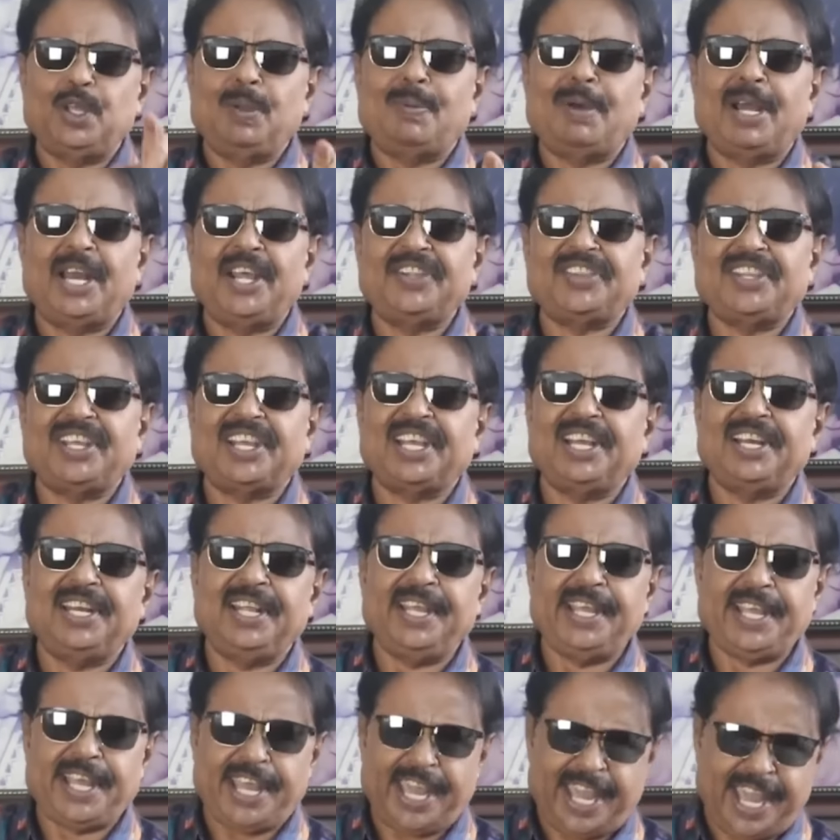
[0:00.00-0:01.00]
ছবি বানাইতে
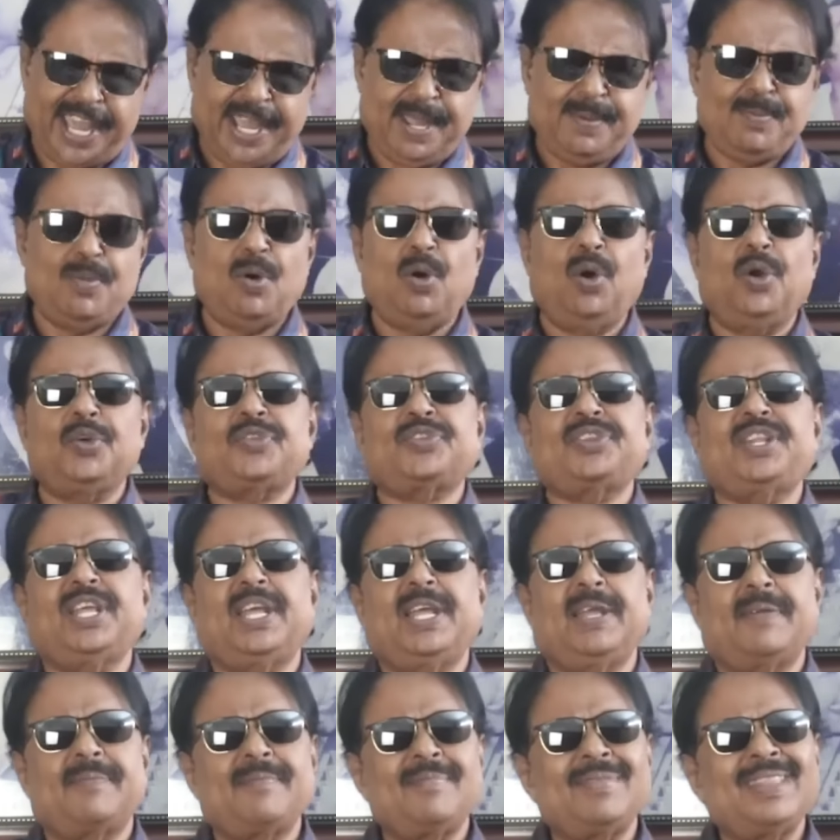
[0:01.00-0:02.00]
গেলে এই
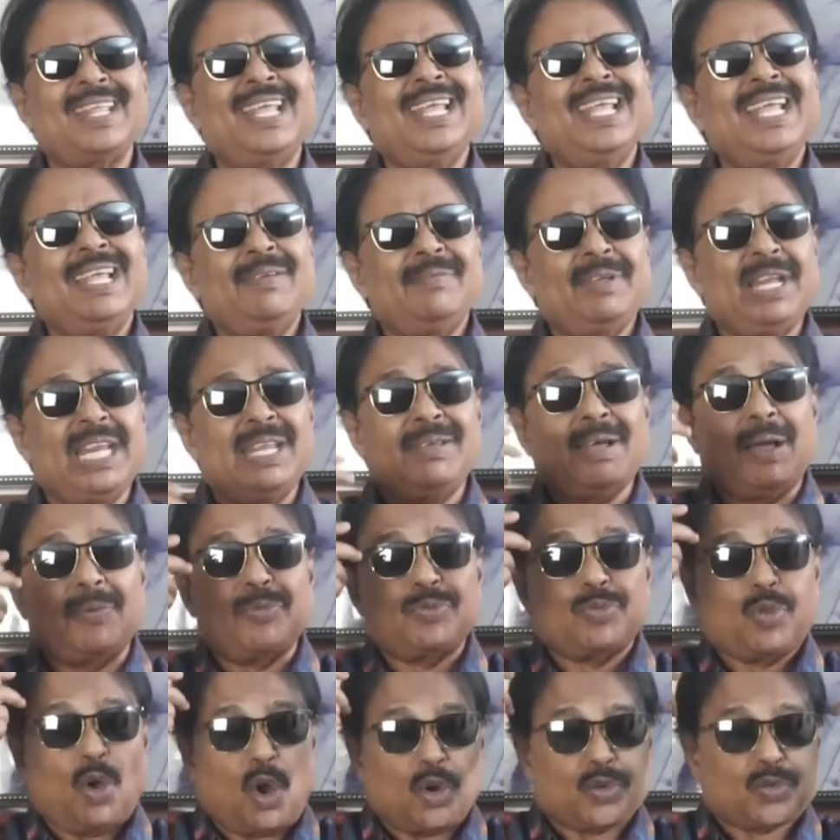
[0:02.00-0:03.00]
মুহূর্তে
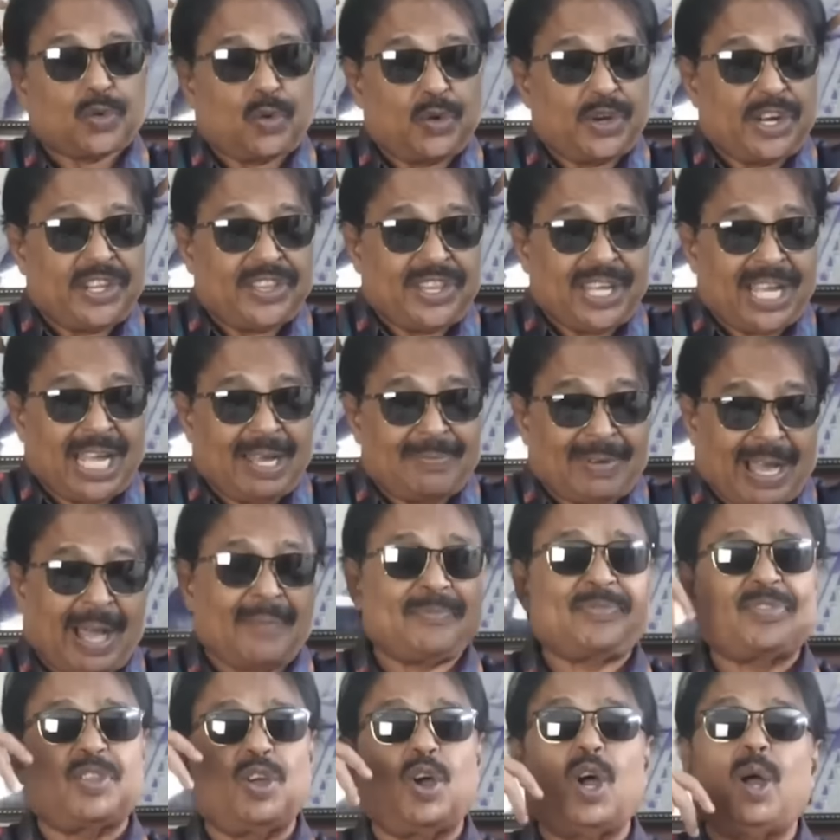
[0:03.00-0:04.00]
মিনিমাম দশ কোটি থেকে
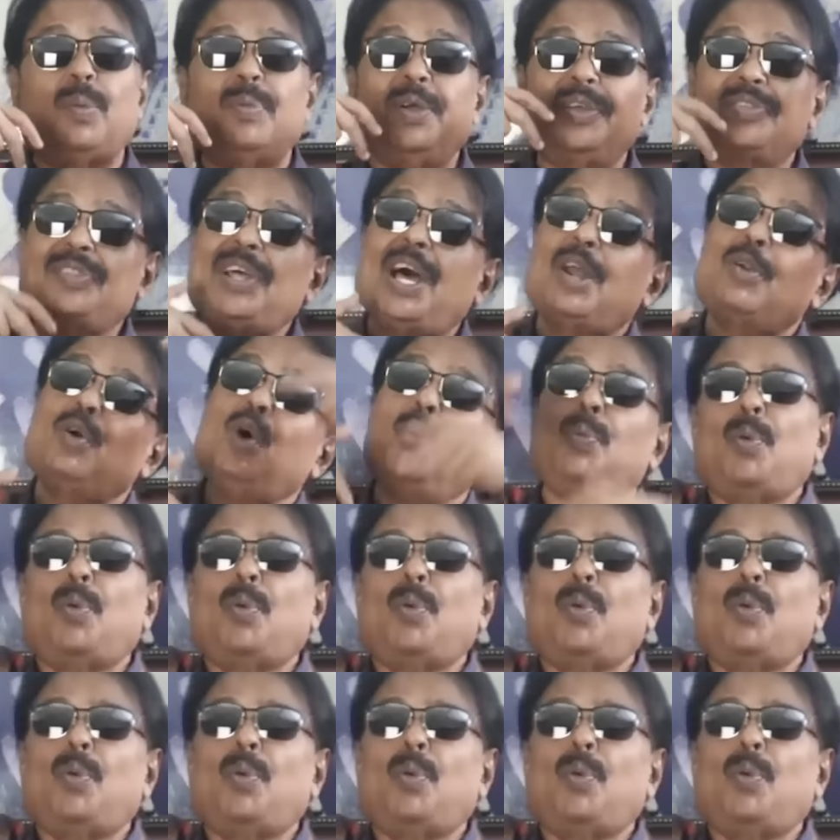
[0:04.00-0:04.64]
ভাবতে হবে তার